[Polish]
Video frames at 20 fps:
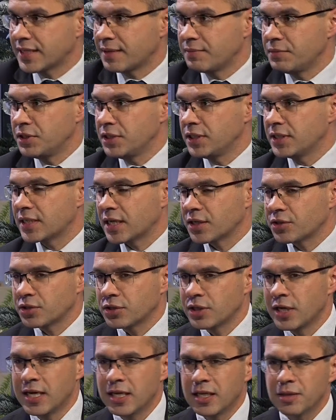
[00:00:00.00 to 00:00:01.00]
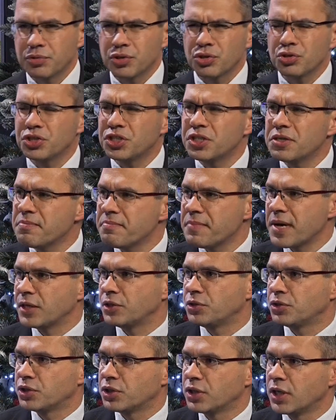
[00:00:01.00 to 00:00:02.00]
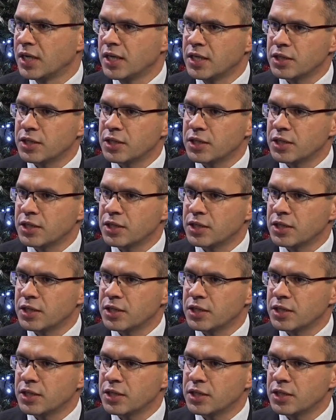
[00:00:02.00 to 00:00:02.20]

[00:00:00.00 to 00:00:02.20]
na ministra, czy on się męczy.